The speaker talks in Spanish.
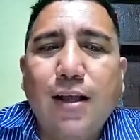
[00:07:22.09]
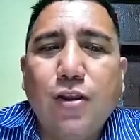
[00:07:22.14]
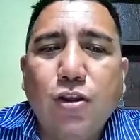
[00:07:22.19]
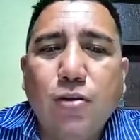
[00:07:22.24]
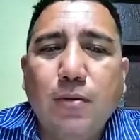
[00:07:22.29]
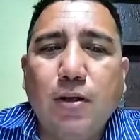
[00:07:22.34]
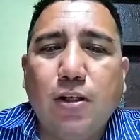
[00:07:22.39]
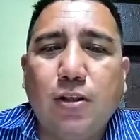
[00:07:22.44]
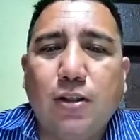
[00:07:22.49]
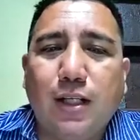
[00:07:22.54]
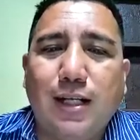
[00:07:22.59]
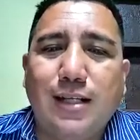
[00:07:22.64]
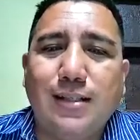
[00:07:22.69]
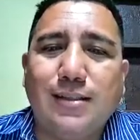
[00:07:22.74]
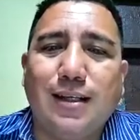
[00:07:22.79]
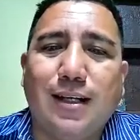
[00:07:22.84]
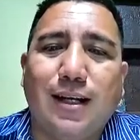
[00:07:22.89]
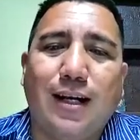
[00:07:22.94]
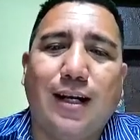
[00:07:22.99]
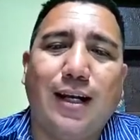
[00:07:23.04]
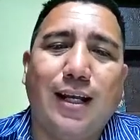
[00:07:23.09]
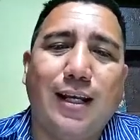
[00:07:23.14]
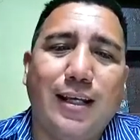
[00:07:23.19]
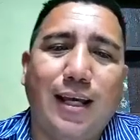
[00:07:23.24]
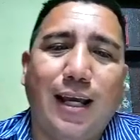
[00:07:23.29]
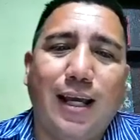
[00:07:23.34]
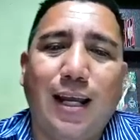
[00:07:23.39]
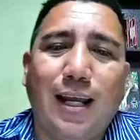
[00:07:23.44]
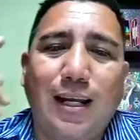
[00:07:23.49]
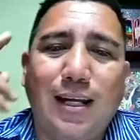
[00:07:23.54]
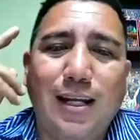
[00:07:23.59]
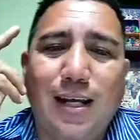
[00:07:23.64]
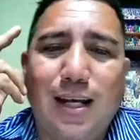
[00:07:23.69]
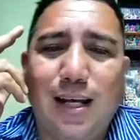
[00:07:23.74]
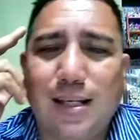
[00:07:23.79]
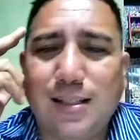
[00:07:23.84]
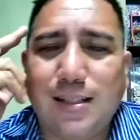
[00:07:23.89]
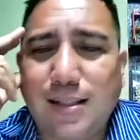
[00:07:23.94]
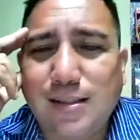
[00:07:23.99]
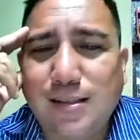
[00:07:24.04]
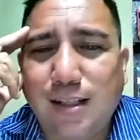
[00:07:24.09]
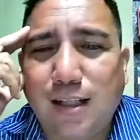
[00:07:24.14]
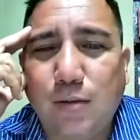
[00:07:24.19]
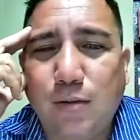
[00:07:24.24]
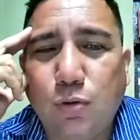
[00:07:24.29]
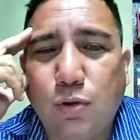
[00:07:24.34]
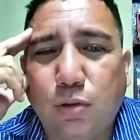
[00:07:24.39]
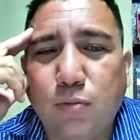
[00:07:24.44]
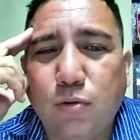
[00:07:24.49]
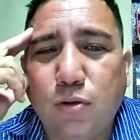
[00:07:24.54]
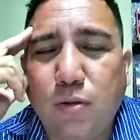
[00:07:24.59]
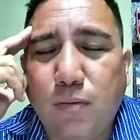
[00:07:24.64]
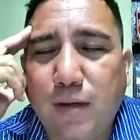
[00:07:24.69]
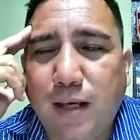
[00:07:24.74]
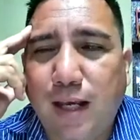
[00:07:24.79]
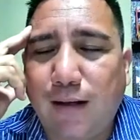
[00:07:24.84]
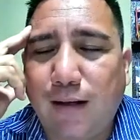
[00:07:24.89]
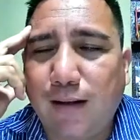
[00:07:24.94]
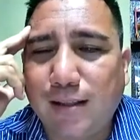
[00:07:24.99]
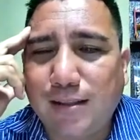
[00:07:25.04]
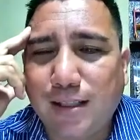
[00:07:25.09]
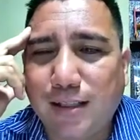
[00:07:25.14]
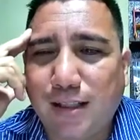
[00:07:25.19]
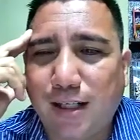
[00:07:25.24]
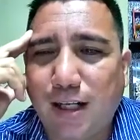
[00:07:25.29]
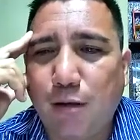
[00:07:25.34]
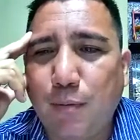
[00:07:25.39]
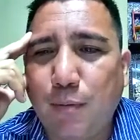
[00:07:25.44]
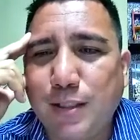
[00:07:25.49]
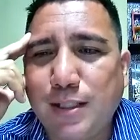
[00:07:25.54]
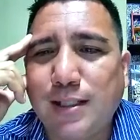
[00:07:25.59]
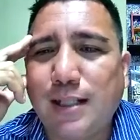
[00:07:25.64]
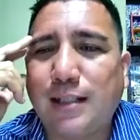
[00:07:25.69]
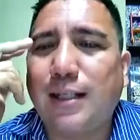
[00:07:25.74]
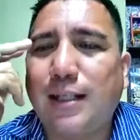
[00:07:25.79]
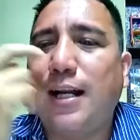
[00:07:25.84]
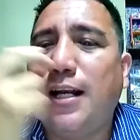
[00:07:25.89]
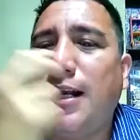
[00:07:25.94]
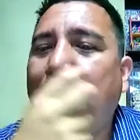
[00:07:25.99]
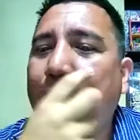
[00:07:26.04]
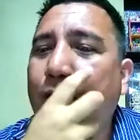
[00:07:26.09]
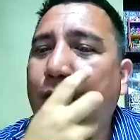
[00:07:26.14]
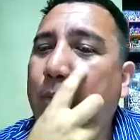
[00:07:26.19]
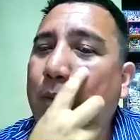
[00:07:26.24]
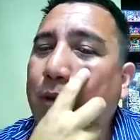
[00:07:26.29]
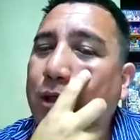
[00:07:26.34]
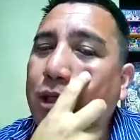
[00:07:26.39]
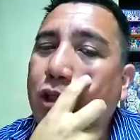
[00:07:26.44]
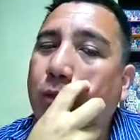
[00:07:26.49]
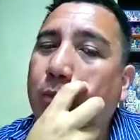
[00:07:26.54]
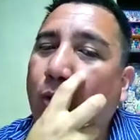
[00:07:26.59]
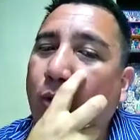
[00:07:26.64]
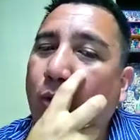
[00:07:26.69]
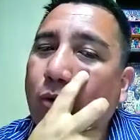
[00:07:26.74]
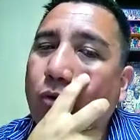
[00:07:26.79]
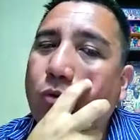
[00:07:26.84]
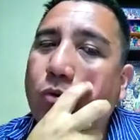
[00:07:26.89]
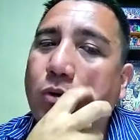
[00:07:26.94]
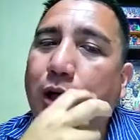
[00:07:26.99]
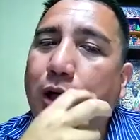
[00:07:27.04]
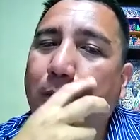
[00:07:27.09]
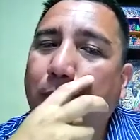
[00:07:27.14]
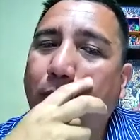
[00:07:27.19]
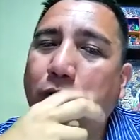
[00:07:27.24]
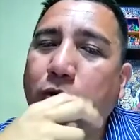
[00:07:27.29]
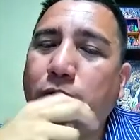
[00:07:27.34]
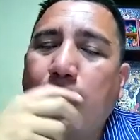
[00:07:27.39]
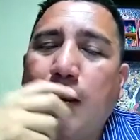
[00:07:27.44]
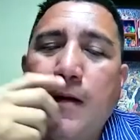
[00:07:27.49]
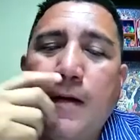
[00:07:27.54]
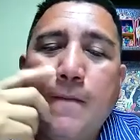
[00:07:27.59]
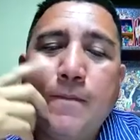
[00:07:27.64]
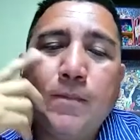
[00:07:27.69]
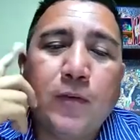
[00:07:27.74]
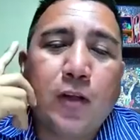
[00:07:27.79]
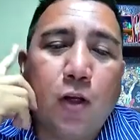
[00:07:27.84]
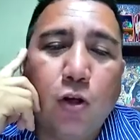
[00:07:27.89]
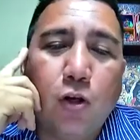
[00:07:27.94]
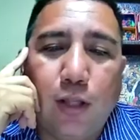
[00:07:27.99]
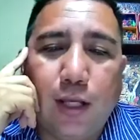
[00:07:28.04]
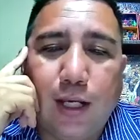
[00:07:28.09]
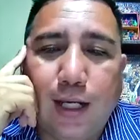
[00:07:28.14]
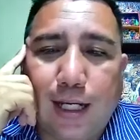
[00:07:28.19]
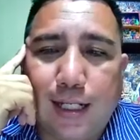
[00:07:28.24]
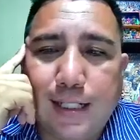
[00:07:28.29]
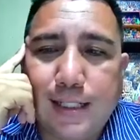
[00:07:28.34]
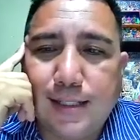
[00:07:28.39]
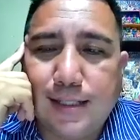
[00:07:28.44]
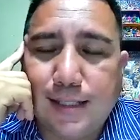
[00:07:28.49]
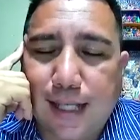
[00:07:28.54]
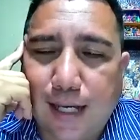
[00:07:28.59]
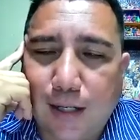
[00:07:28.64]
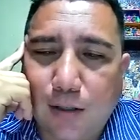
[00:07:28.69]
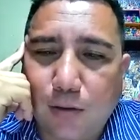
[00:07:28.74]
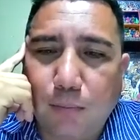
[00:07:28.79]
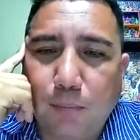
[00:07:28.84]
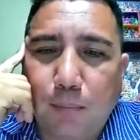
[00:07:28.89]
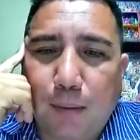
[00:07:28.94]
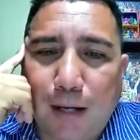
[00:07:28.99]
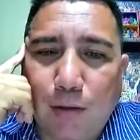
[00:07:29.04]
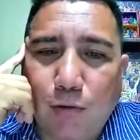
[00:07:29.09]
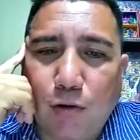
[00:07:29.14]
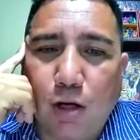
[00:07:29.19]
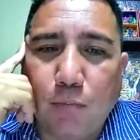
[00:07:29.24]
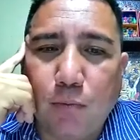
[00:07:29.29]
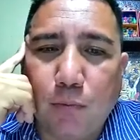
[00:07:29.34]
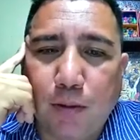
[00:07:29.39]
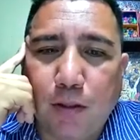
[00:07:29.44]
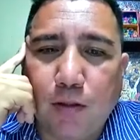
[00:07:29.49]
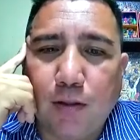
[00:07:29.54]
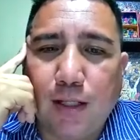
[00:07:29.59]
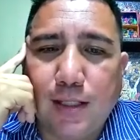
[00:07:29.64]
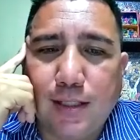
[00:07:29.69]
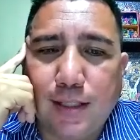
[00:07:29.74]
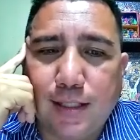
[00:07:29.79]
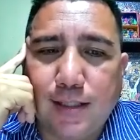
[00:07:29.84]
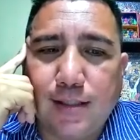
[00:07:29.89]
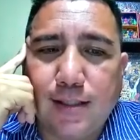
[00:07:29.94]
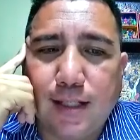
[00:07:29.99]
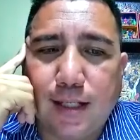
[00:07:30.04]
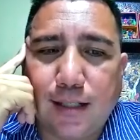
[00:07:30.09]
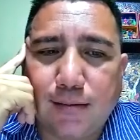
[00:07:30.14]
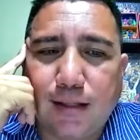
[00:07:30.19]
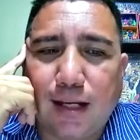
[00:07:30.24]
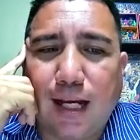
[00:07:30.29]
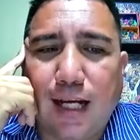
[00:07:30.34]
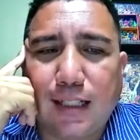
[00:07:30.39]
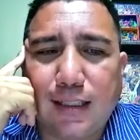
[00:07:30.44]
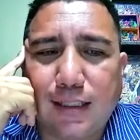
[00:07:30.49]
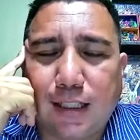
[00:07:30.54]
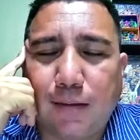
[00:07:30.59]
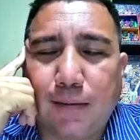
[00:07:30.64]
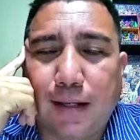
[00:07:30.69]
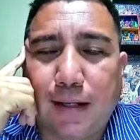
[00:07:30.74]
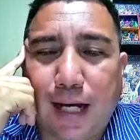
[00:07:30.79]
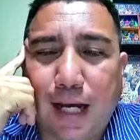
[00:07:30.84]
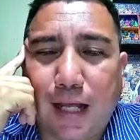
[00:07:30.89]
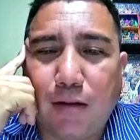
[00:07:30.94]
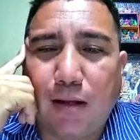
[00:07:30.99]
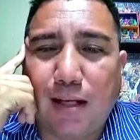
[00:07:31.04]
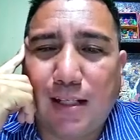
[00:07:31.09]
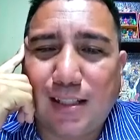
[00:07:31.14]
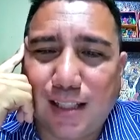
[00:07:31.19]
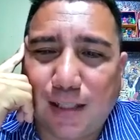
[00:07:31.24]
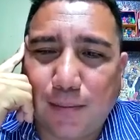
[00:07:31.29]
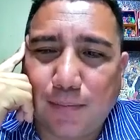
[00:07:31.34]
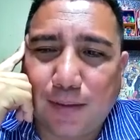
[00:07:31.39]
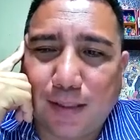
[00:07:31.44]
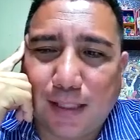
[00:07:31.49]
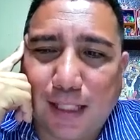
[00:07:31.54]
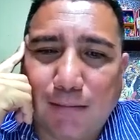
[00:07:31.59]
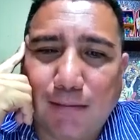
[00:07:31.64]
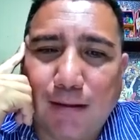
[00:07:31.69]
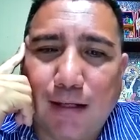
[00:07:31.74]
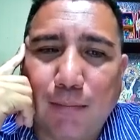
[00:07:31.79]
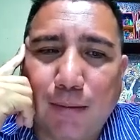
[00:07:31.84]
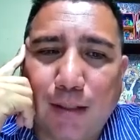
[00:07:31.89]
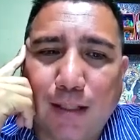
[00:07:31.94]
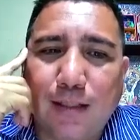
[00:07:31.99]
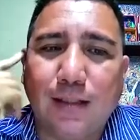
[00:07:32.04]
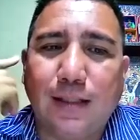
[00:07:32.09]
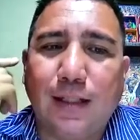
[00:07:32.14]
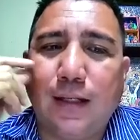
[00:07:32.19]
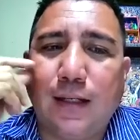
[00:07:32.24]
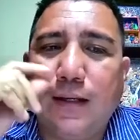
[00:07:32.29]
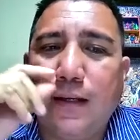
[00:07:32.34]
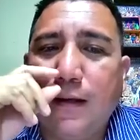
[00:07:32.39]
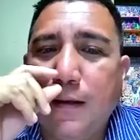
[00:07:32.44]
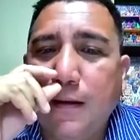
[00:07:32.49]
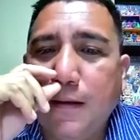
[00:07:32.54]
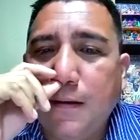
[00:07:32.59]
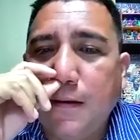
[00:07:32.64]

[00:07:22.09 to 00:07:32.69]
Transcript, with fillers: Número tres, Rey Elías. Este debutó muy bien. Hace tres meses atrás le ganó a Pellito por dos cuerpos lo descansaron, paró el pupilo del jet set, ha trabajado aceptablemente.